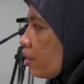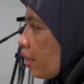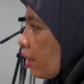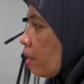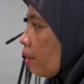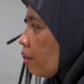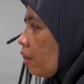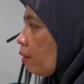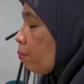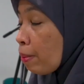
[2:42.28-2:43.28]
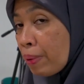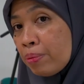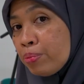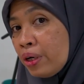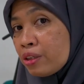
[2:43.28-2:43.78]
Nah, Bapak
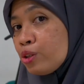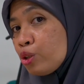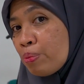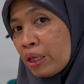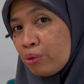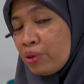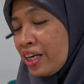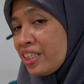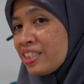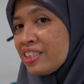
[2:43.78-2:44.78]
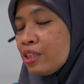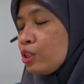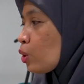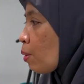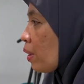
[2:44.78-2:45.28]
Ibu atau sobat UNES
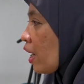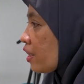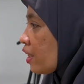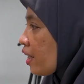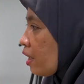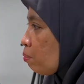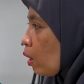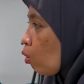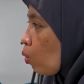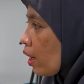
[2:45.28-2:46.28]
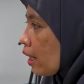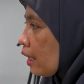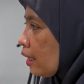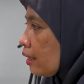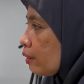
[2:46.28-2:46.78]
juga perhatikan bahwa
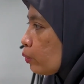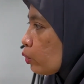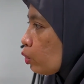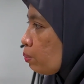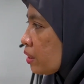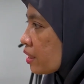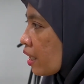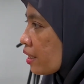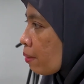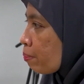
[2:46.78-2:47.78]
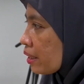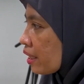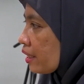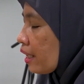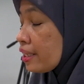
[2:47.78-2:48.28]
untuk bisa dapat
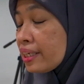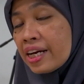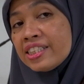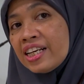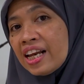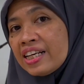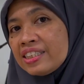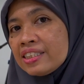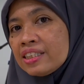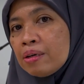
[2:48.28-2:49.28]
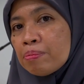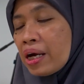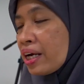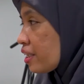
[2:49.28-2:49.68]
terlihat dengan jelas, maka